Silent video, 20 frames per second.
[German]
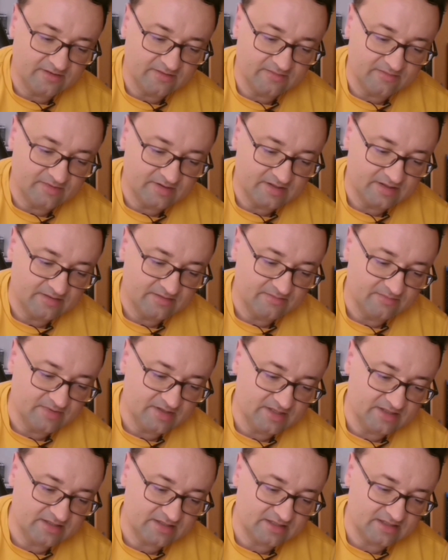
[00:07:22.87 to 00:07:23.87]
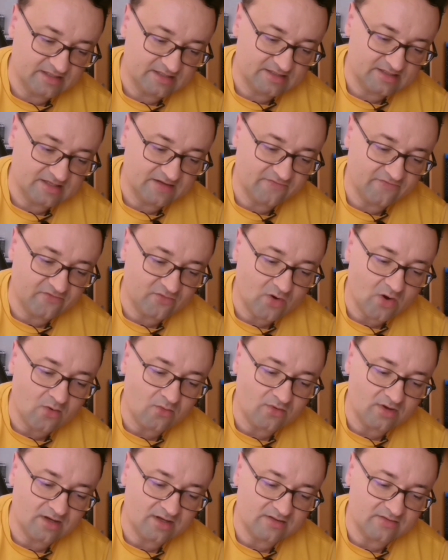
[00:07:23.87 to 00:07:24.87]
Film mit äh, Seth
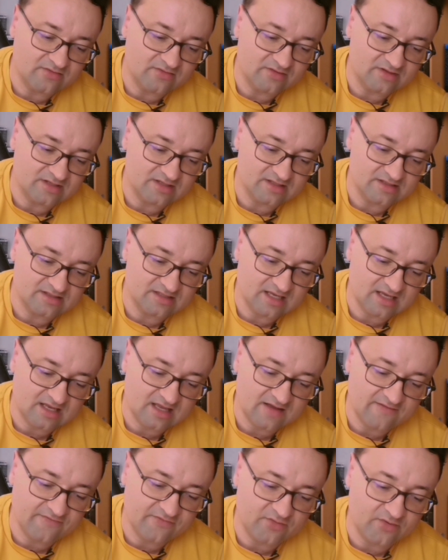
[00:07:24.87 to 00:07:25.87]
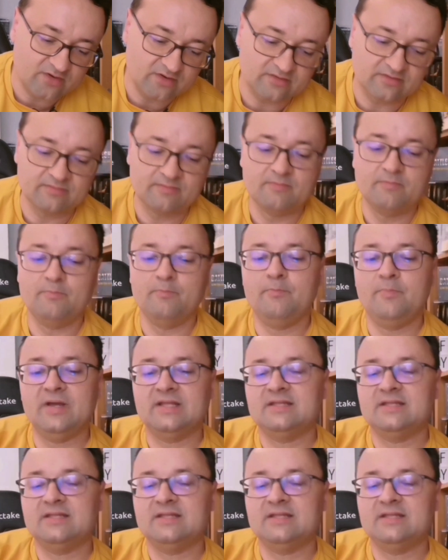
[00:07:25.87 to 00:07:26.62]
Rogen und Zac Efron,